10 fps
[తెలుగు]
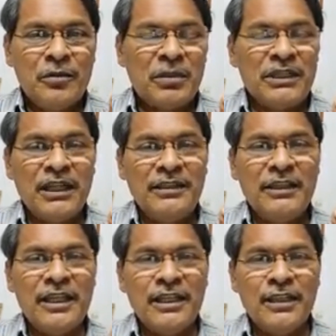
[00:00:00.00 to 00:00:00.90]
ప్రధాని
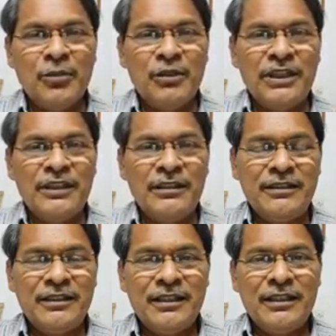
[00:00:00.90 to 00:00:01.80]
నరేంద్ర మోడీ
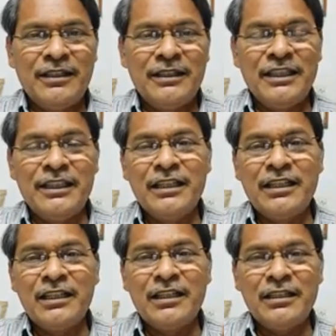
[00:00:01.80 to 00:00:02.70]

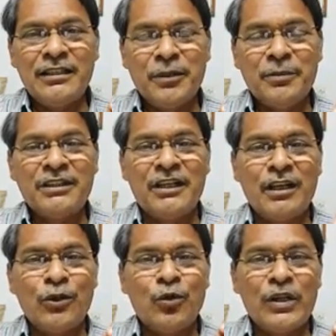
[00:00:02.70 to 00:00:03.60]
ఎన్నికల
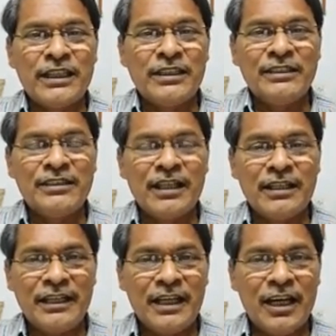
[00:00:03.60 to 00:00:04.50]
నిబంధనలను
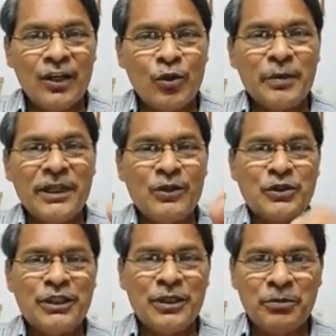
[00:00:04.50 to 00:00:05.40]
ఉల్లంఘించారనే ఆరోపణలు
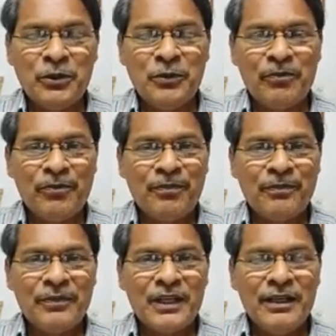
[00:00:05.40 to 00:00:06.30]
వచ్చినప్పుడు
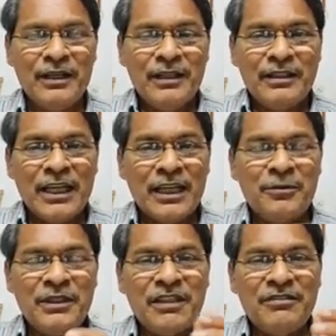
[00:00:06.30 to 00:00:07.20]
దాని
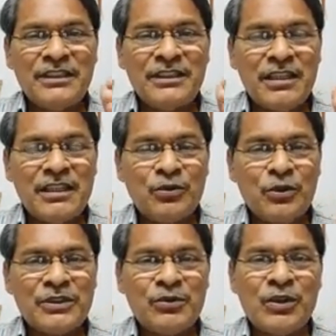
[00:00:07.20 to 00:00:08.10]
మీద విచారణ
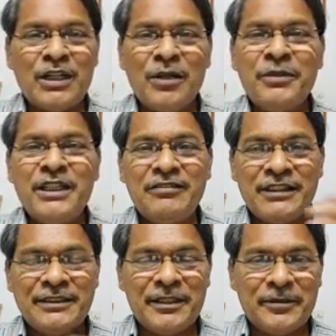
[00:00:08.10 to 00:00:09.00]
కోసం ఒక కమిటీ
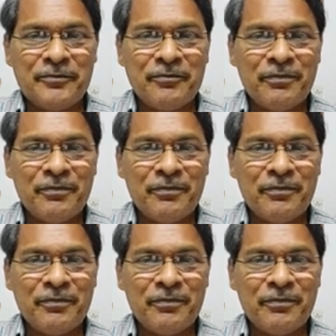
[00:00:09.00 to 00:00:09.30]
వేశారు